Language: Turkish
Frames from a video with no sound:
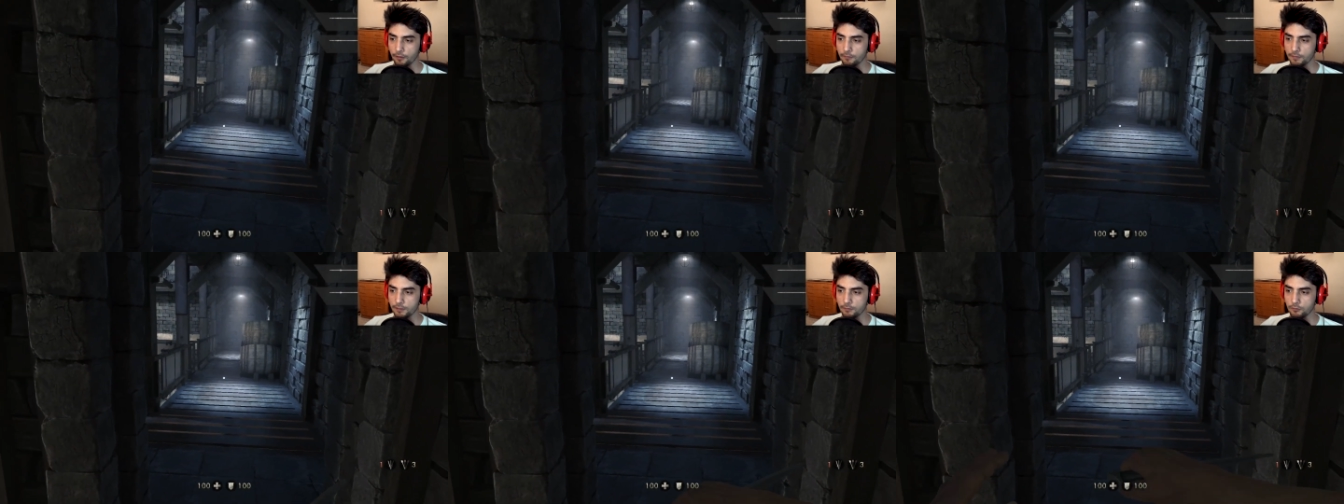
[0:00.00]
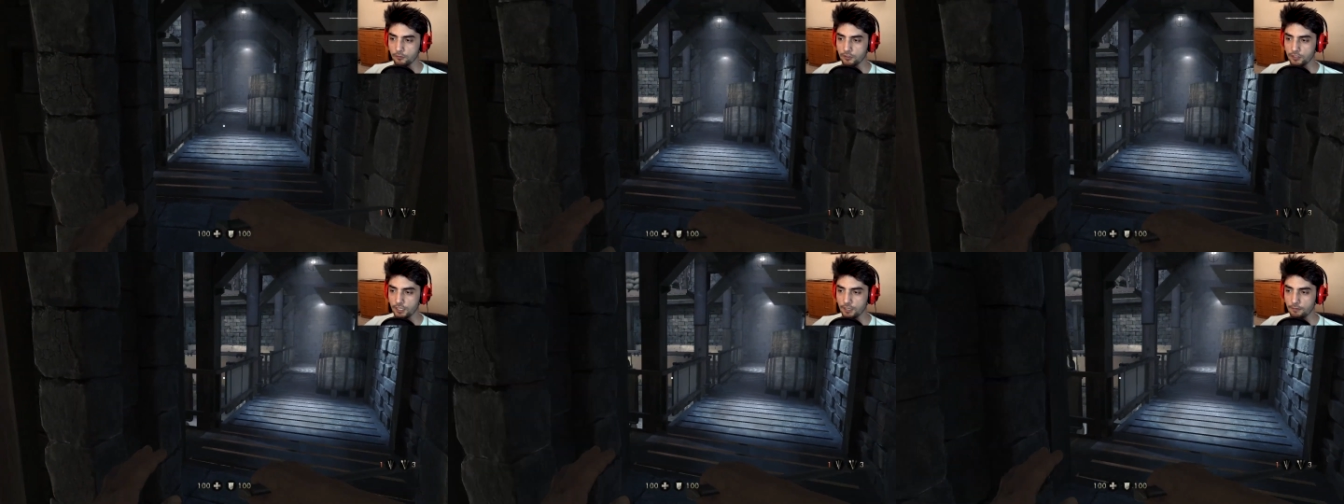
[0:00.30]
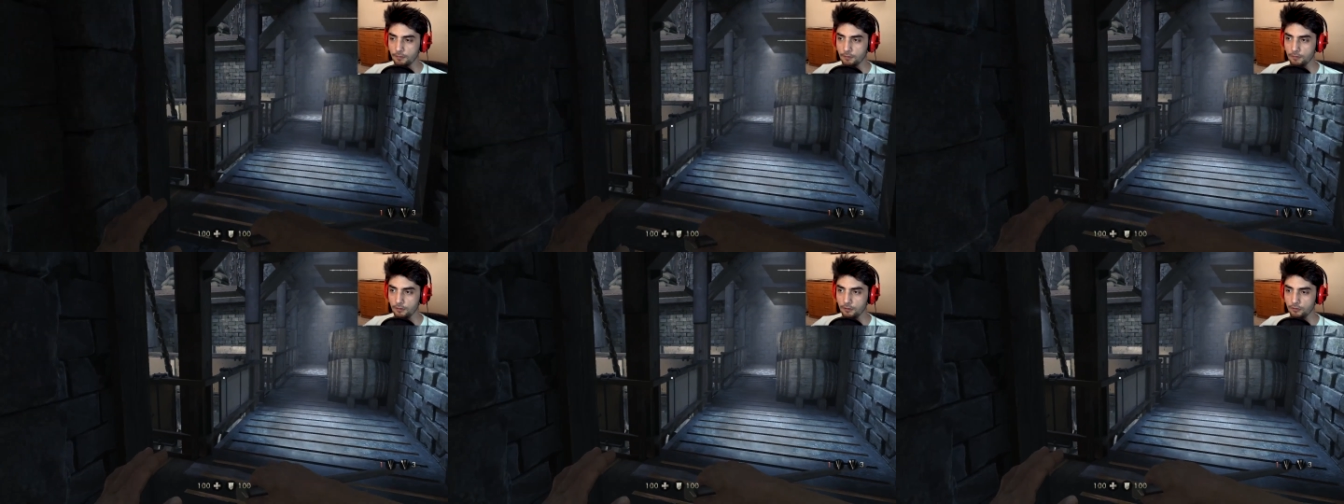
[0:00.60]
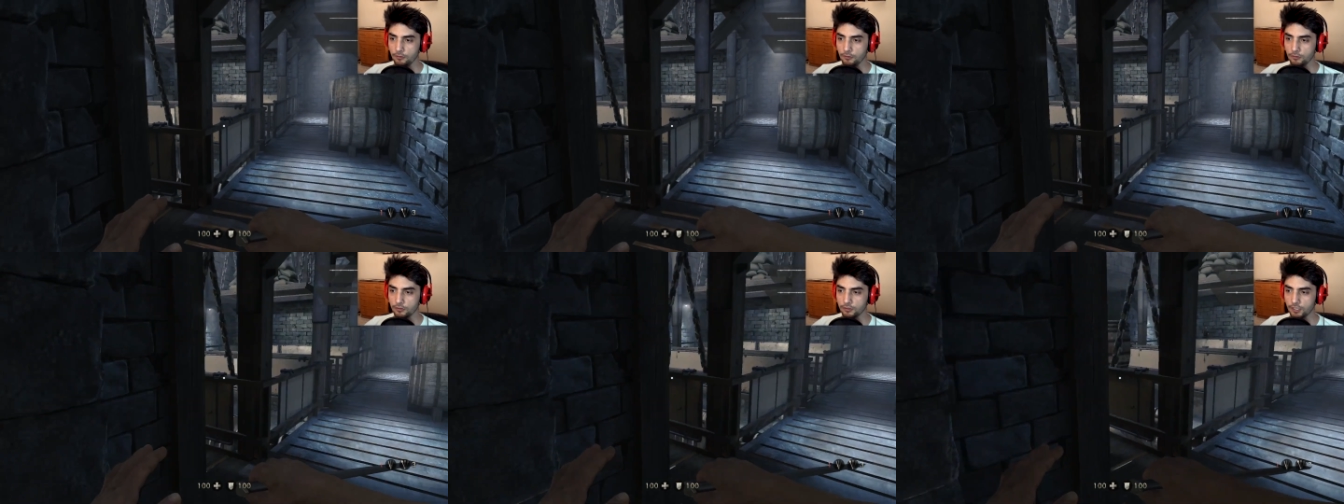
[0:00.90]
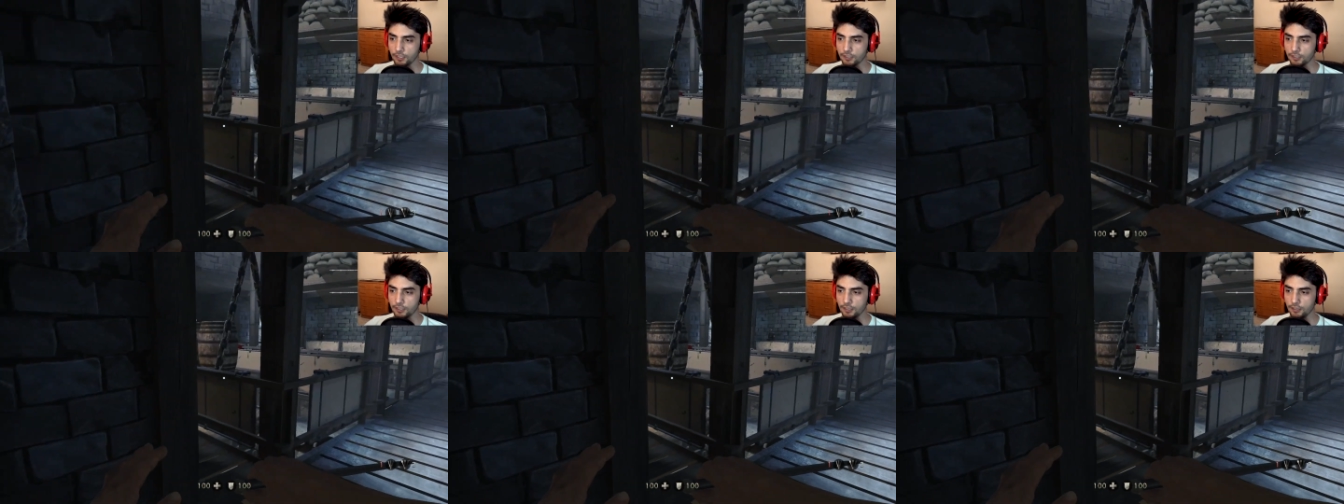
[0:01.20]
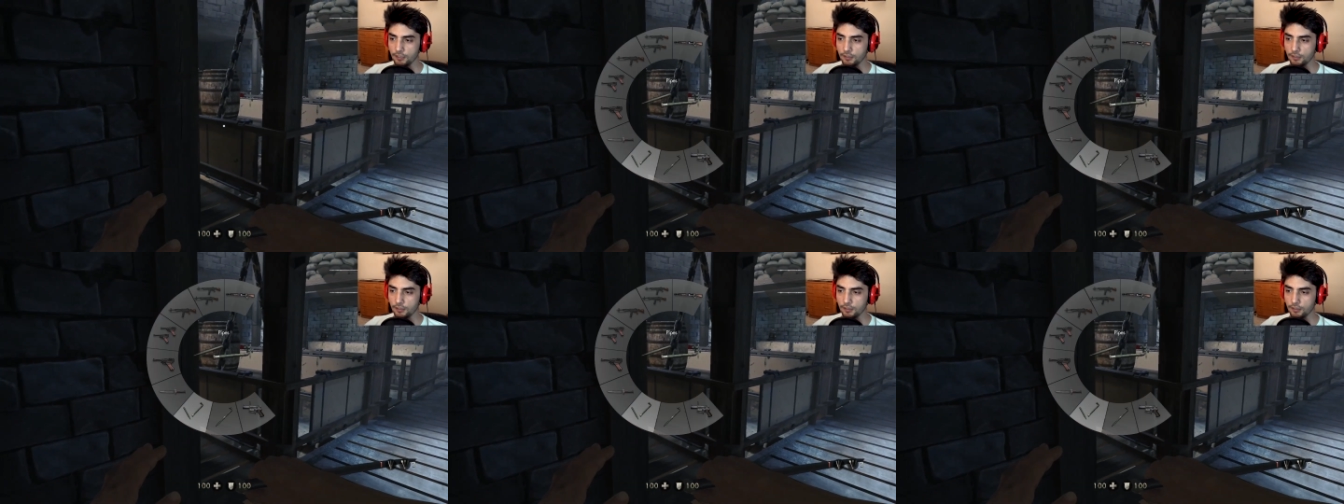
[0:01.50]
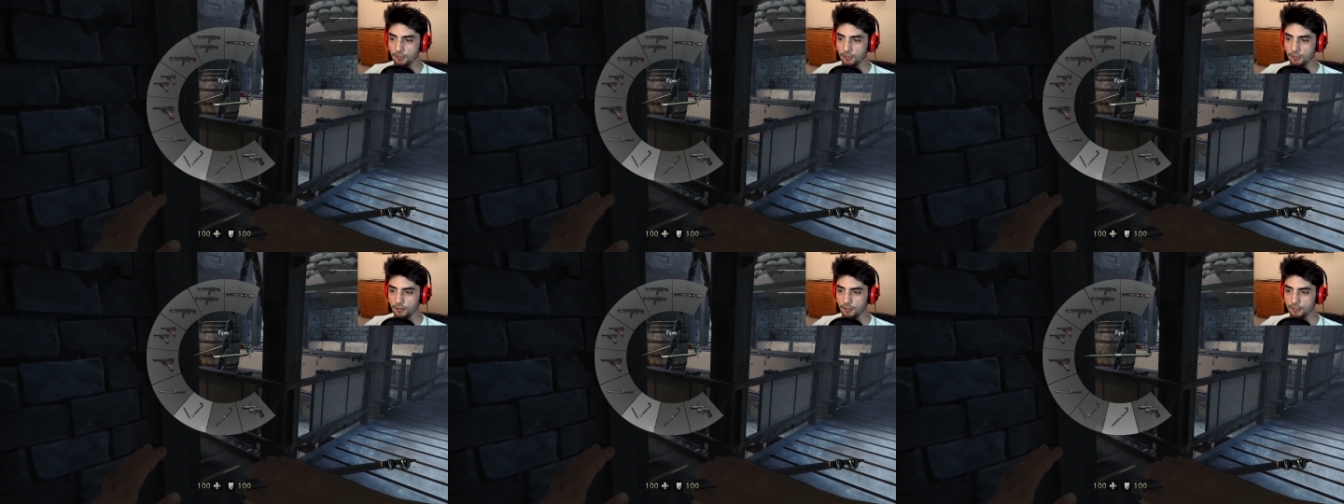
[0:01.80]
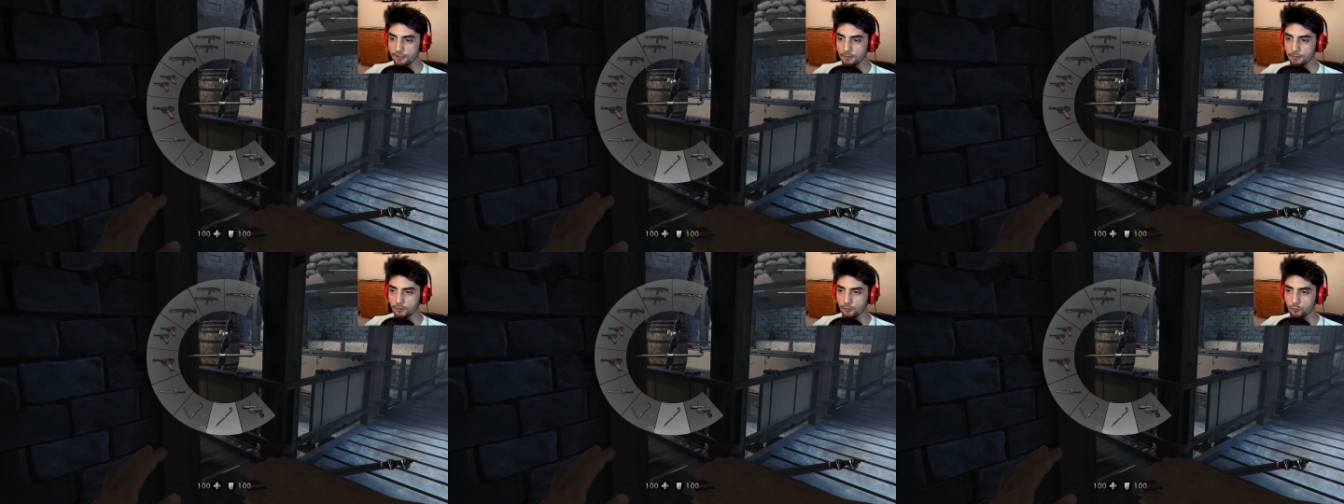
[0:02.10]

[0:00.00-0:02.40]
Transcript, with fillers: Biz bunu şey yapabiliyorduk sanki. Neyse ben